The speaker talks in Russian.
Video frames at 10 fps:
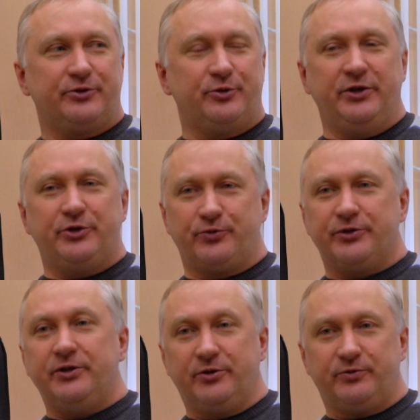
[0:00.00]
что меньше
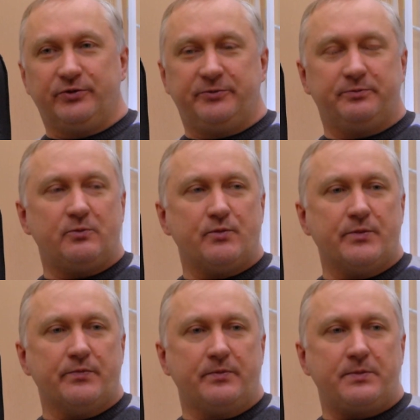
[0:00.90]
уже некуда.
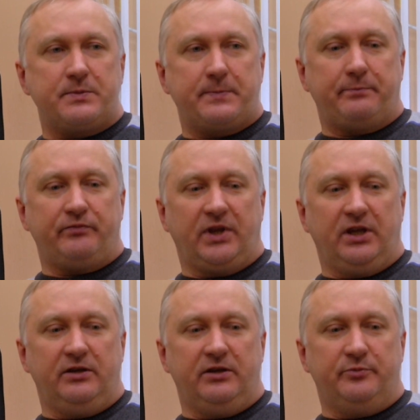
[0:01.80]

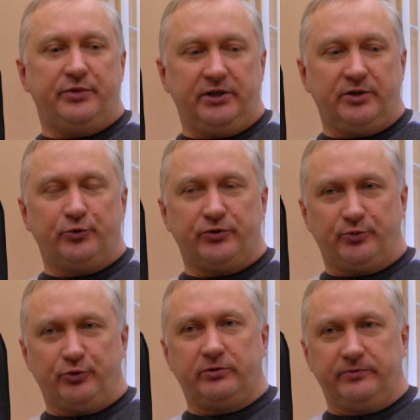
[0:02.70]
И при этом он
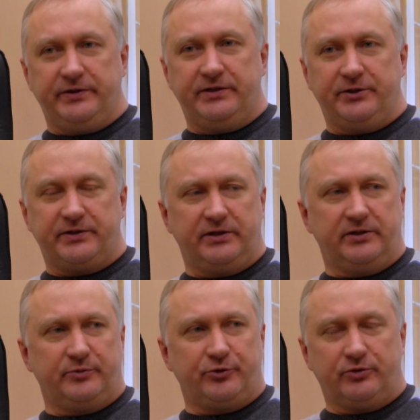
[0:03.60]
работал физически,
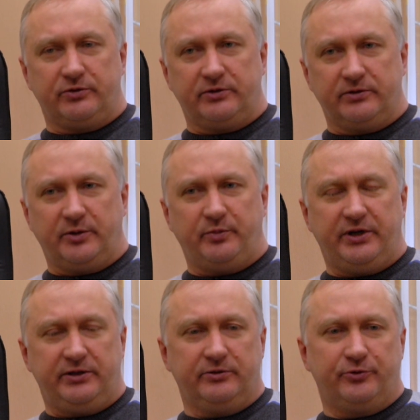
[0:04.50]
там что-то
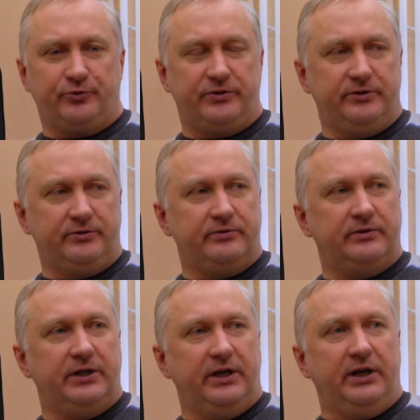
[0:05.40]
копал, грузил.
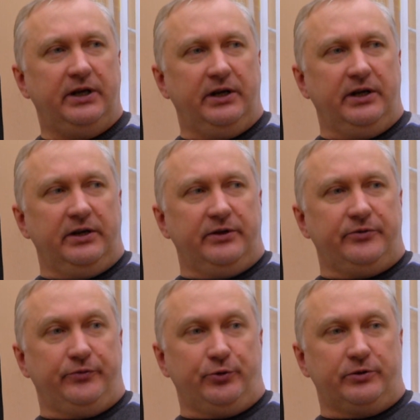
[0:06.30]

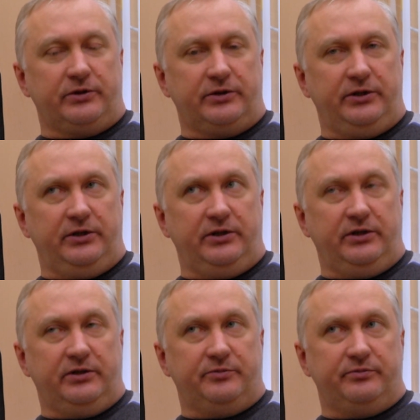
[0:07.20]
Вот.
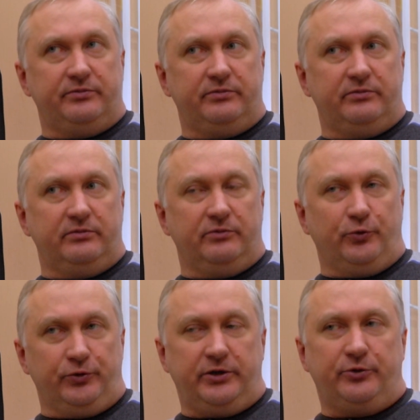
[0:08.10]
И
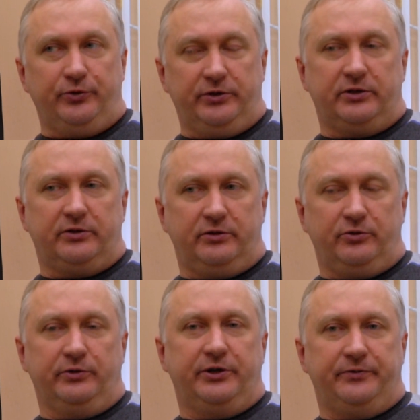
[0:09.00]
он какое-то
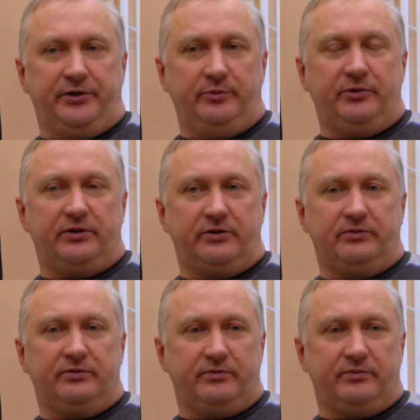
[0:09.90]
долгое время